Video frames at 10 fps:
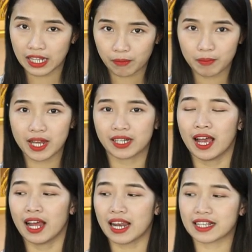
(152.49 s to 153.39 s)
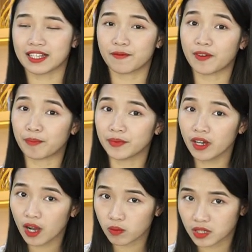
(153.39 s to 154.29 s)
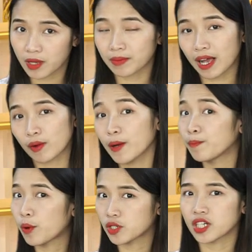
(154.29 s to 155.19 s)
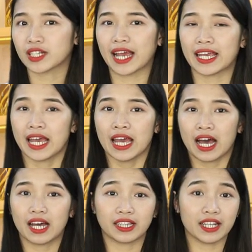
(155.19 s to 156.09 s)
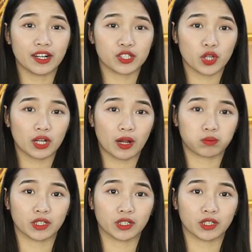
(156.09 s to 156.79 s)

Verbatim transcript: Đặc biệt là sản phẩm nước hồng sâm cao cấp Pocher này ờ, thì được chọn lọc